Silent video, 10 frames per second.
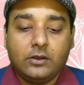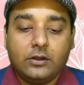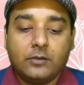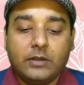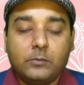
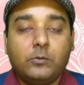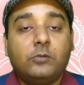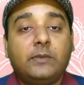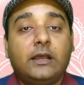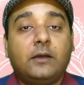और मलबों
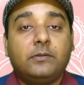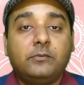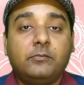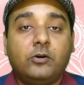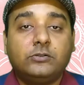में अभी
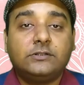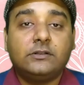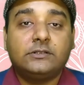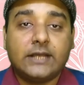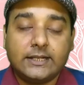भी बहुत
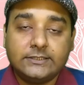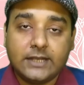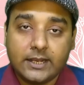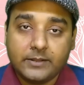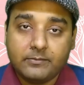सारे जाने